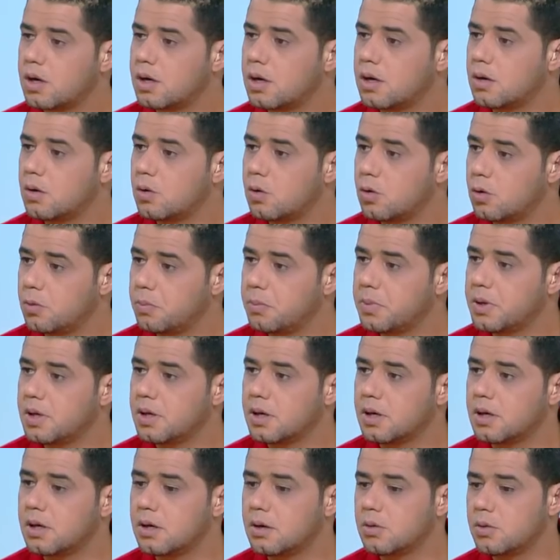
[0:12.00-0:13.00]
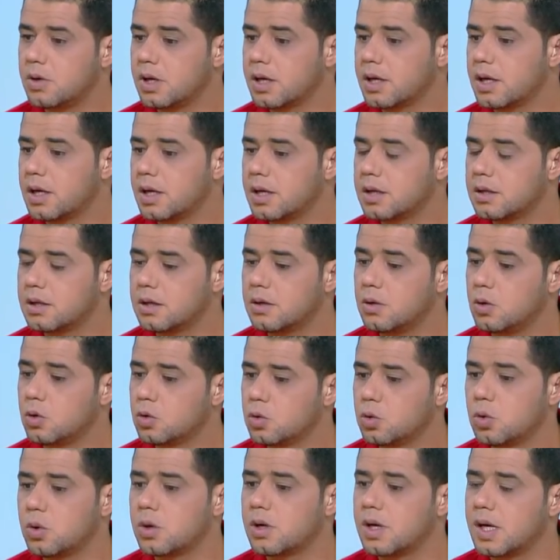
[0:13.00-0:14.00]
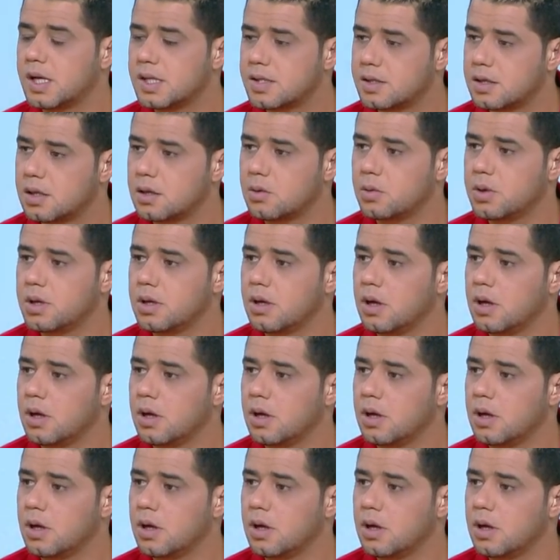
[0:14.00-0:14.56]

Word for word: أوروبية هناك أيضا حضور آسيوي